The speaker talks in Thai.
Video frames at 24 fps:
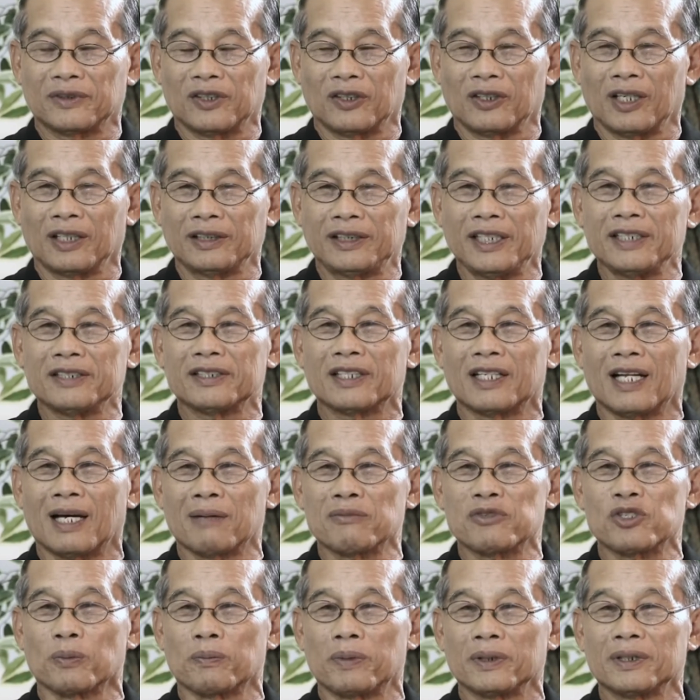ตอนนั้นที่สนาม
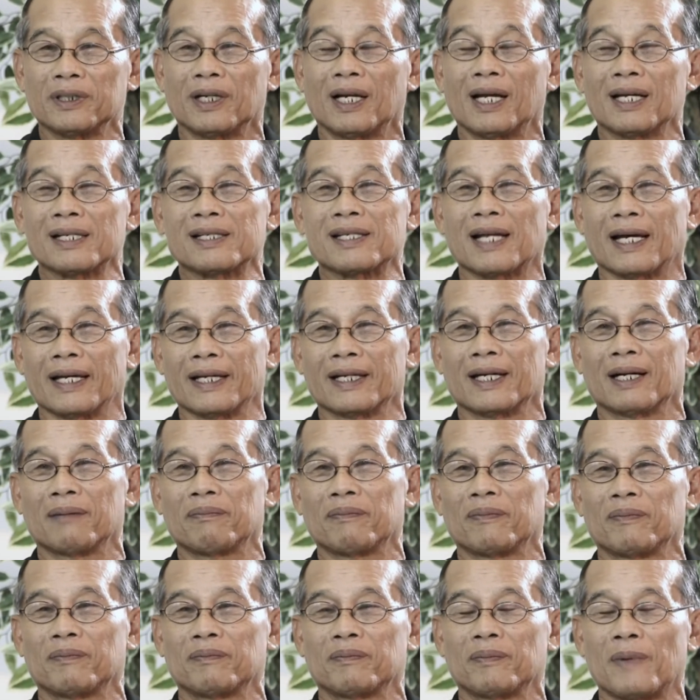สุขพระชลาสายครับ
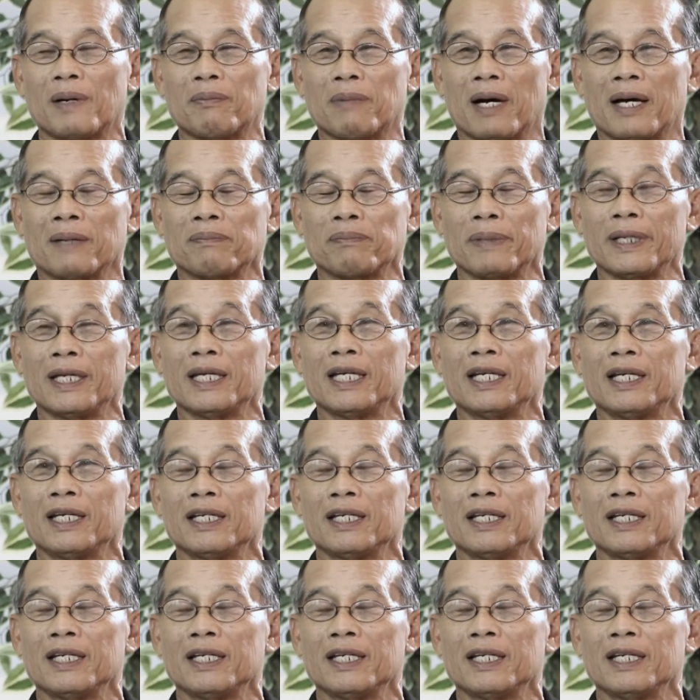ประมาณปี